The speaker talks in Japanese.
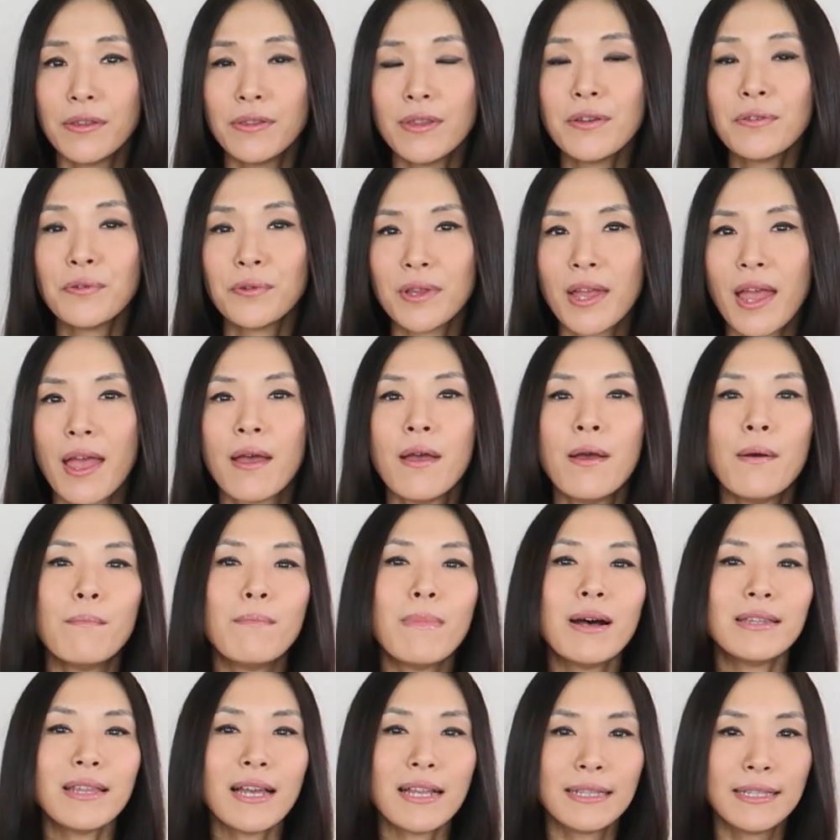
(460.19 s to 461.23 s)
なので
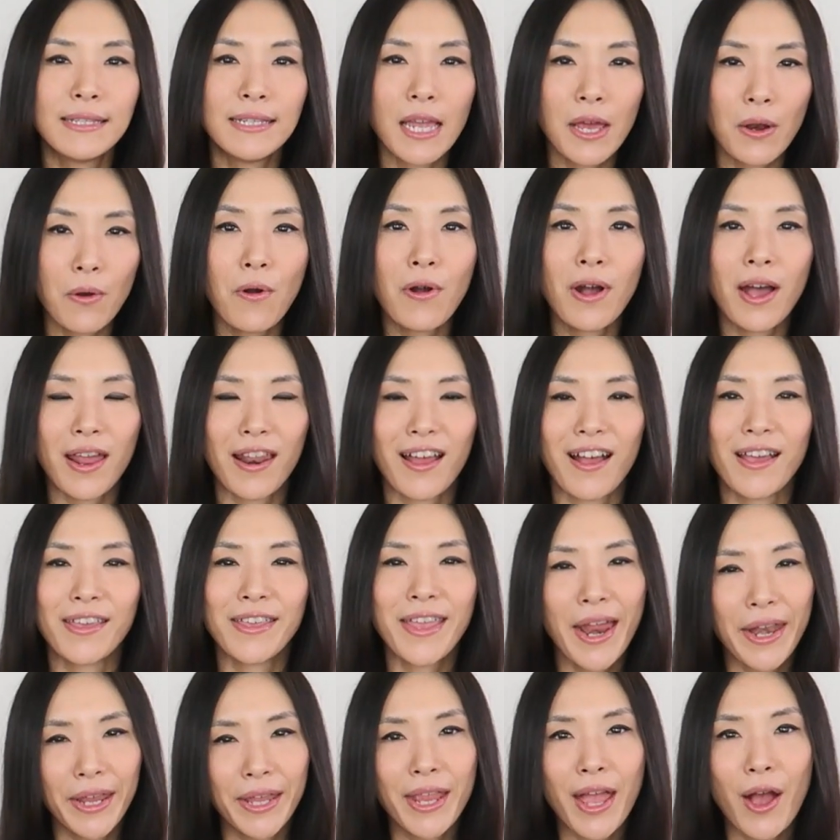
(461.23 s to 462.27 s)
またゼロから
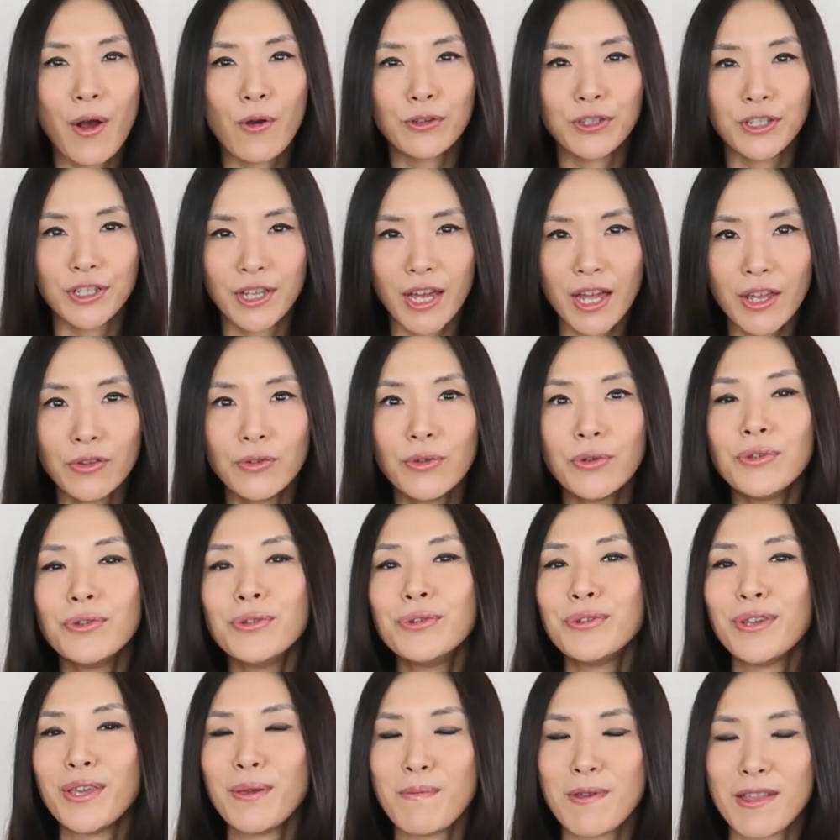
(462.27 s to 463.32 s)
やり直しだと
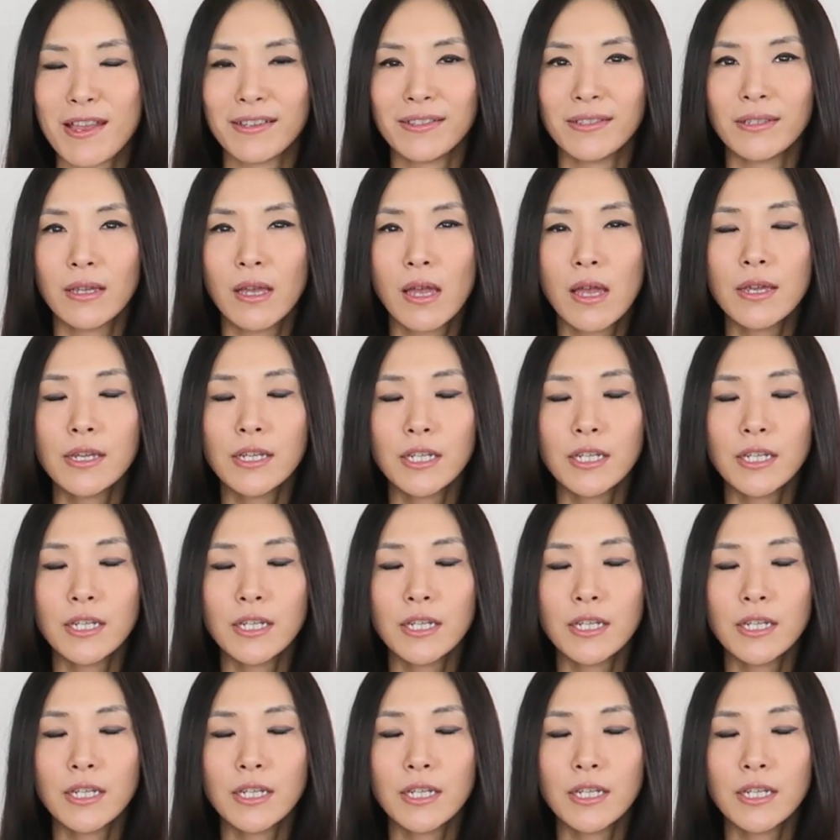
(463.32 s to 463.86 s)
いう意味です